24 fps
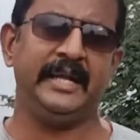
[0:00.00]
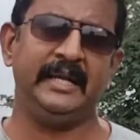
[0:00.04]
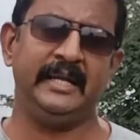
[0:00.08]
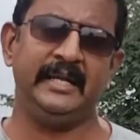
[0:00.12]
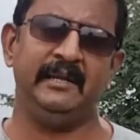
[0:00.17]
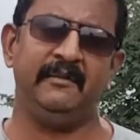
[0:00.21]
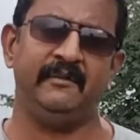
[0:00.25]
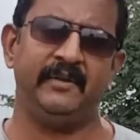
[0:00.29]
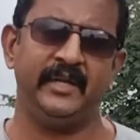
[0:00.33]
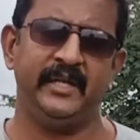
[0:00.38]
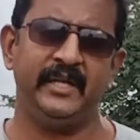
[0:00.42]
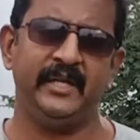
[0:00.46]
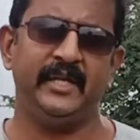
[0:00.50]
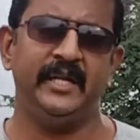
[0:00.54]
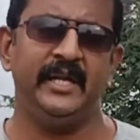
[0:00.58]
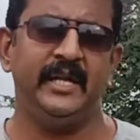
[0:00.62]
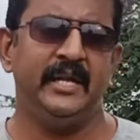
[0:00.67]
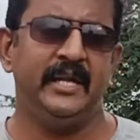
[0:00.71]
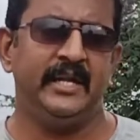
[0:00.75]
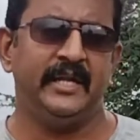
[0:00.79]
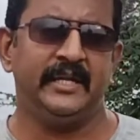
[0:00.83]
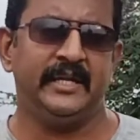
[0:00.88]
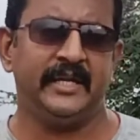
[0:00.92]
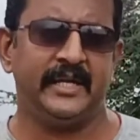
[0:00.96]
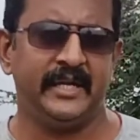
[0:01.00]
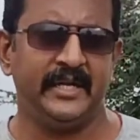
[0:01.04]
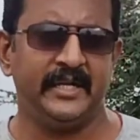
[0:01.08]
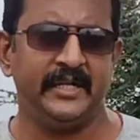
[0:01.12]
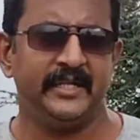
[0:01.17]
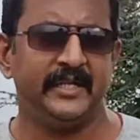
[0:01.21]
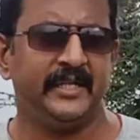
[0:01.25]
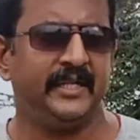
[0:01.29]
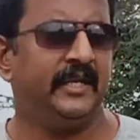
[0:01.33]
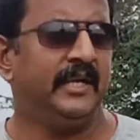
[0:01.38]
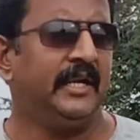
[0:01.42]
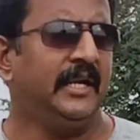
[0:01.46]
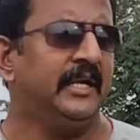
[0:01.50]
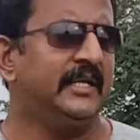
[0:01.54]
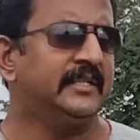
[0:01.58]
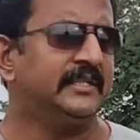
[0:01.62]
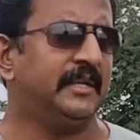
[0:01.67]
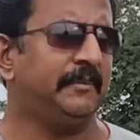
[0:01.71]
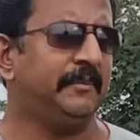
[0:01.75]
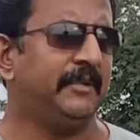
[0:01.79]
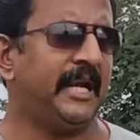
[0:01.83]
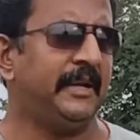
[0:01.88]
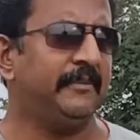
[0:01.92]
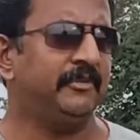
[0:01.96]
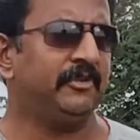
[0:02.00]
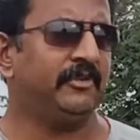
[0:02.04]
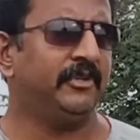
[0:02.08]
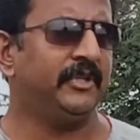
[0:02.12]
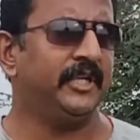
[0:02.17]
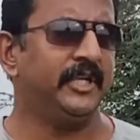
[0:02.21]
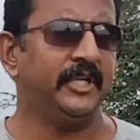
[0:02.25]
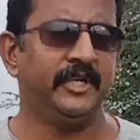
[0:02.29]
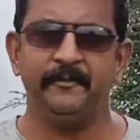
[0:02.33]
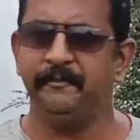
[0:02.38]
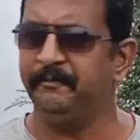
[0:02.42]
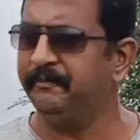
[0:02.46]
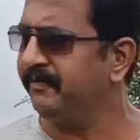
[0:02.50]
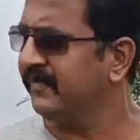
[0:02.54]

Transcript: ஆங்கிளில் வண்டி இறங்குது சம்டைம்ஸ் வந்து